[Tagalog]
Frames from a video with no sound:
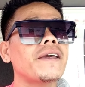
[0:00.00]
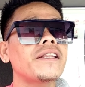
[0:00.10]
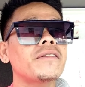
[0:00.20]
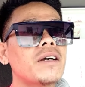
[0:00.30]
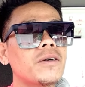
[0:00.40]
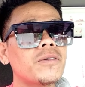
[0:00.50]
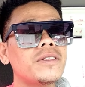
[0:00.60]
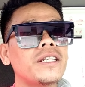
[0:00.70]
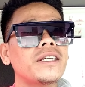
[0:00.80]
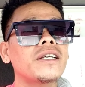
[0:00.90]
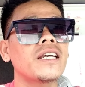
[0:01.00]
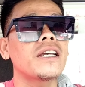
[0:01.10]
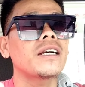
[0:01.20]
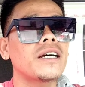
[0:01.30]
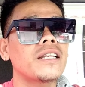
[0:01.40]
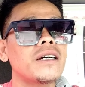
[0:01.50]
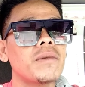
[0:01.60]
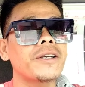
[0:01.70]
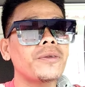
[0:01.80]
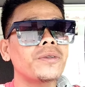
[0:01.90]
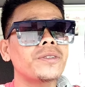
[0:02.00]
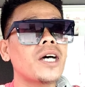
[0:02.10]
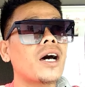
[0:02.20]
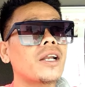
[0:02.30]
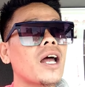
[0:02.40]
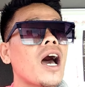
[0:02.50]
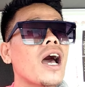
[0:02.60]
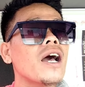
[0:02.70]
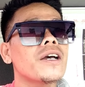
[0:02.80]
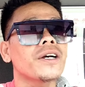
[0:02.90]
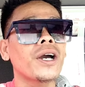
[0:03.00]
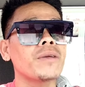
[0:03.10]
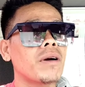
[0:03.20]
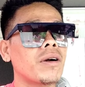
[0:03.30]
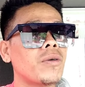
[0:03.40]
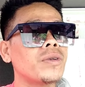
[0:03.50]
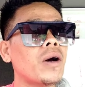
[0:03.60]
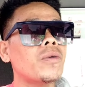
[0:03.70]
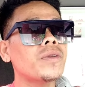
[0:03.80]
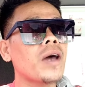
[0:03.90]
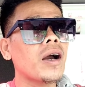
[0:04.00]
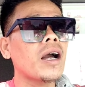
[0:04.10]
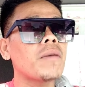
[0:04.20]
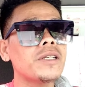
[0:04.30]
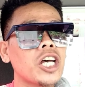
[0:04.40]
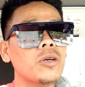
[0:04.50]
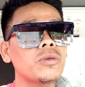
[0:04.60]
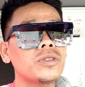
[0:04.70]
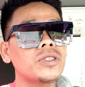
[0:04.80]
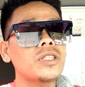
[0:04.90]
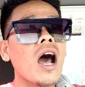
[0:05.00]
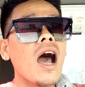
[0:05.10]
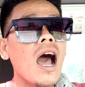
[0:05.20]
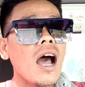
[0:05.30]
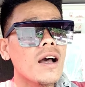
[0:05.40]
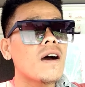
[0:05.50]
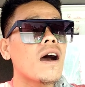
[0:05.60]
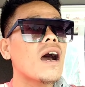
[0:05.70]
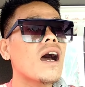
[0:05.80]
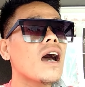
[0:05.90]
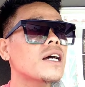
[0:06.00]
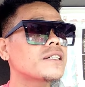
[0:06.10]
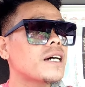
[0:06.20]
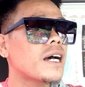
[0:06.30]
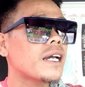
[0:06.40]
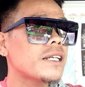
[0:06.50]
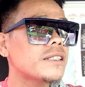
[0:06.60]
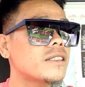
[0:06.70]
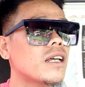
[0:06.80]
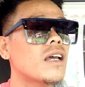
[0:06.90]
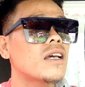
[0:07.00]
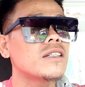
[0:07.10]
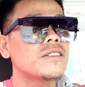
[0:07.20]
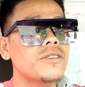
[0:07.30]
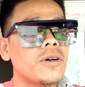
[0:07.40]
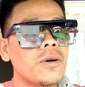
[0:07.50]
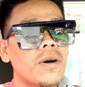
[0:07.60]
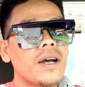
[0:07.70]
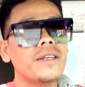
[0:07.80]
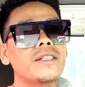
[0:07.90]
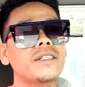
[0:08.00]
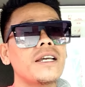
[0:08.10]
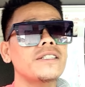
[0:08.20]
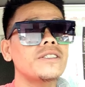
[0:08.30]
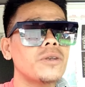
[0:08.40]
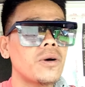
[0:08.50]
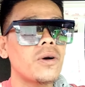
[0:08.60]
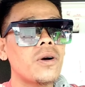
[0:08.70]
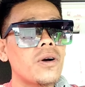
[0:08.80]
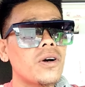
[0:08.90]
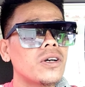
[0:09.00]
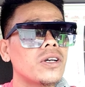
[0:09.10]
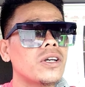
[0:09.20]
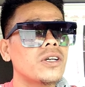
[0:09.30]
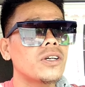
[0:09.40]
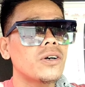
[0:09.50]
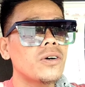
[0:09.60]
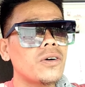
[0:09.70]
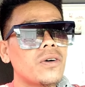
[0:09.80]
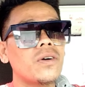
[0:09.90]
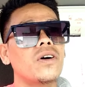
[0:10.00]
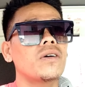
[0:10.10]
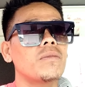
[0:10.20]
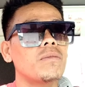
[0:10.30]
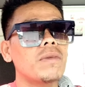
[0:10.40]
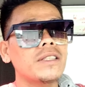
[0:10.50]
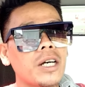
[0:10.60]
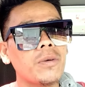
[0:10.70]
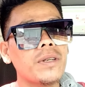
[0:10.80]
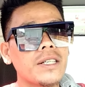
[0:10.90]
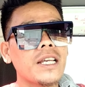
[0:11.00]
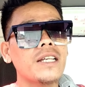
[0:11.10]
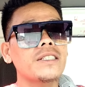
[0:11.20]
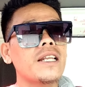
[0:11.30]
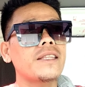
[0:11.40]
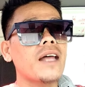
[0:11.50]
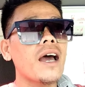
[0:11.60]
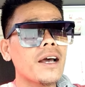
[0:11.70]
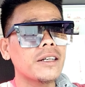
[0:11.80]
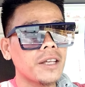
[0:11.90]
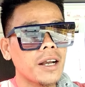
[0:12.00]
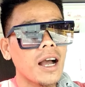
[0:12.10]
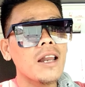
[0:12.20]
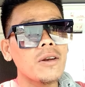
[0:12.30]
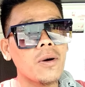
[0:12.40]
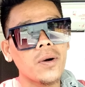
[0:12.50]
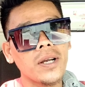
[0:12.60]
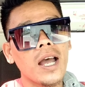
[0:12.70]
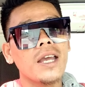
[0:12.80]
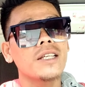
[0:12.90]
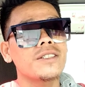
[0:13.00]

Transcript: so ayan guys no oh ba't ako nagsasalita ng Tagalog? Sabi ko, hindi ako marunong mag-Tagalog. Ayan, nagtatagalog na naman. Ugok talaga to.